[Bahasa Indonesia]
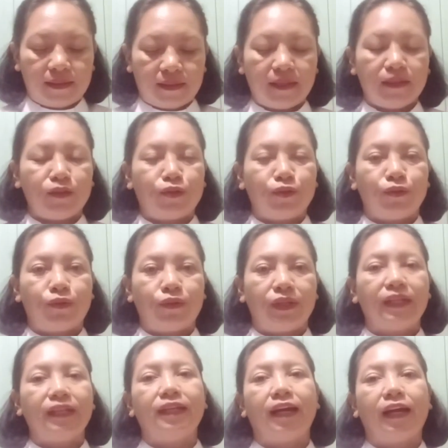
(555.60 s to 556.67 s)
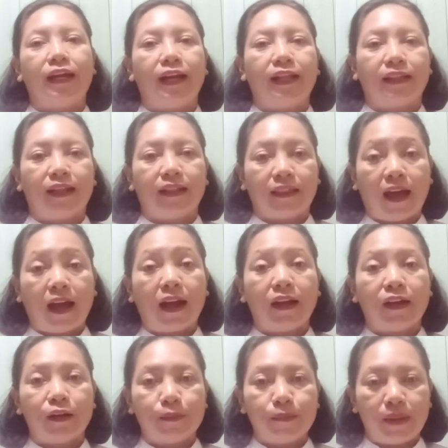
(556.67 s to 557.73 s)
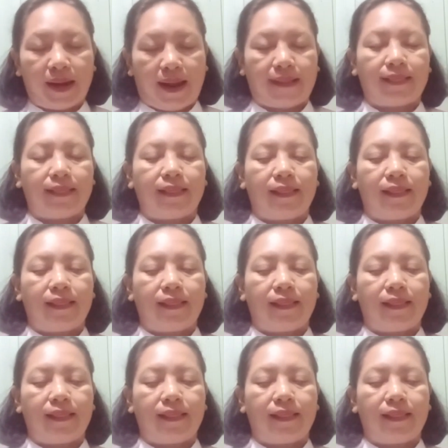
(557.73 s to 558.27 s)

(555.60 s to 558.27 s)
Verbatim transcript: Tentu ini adalah tantangan berat.